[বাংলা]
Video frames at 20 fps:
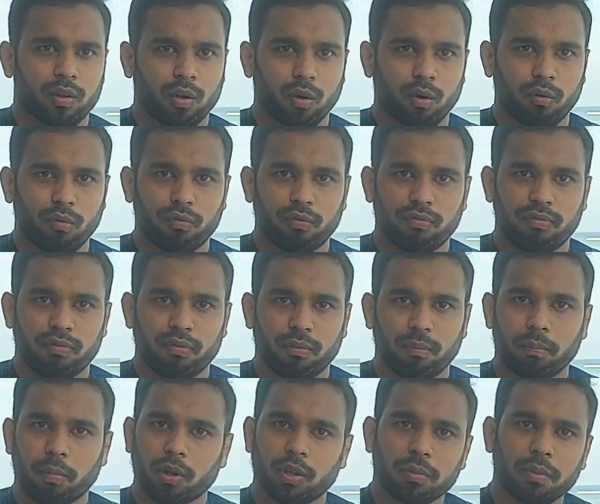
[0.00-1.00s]
তো
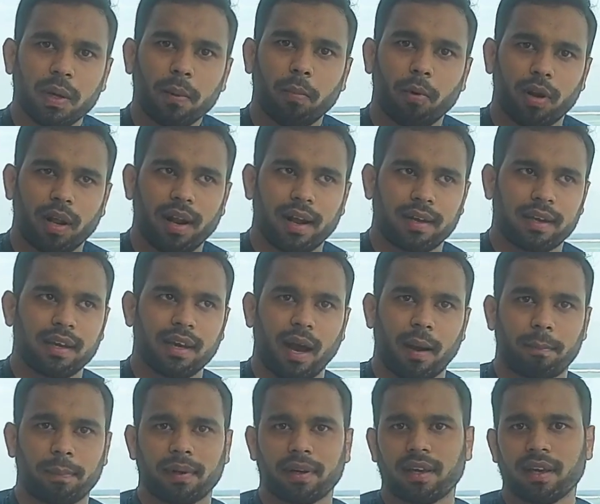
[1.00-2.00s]
প্রথমেই বলে রাখি
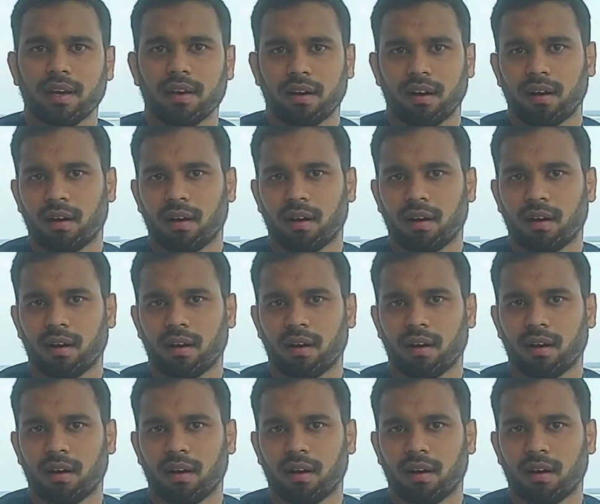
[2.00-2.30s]
আপনাকে